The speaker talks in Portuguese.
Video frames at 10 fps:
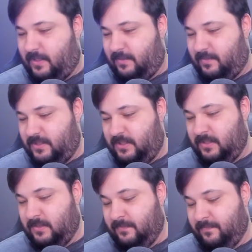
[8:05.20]

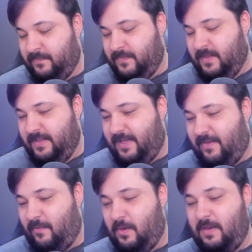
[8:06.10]
imagina. Tá,
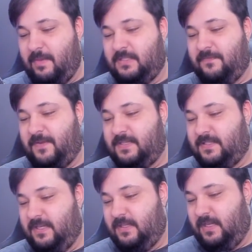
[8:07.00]
vamos animais da
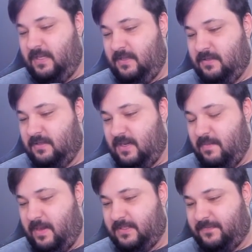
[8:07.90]
fazenda, hein?
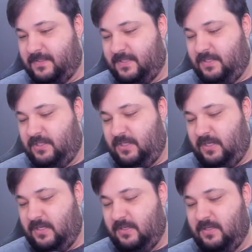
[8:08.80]
Animais da
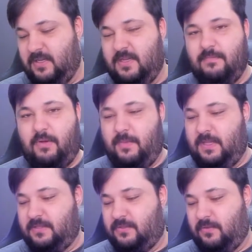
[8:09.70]
fazendinha. Pode me
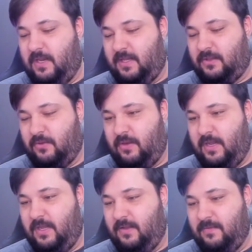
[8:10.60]
dar som aleatório
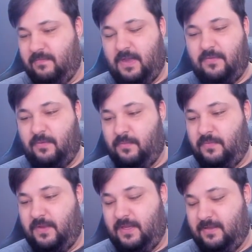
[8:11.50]
aí. Vai, vamos
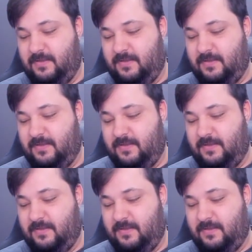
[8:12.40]
ver.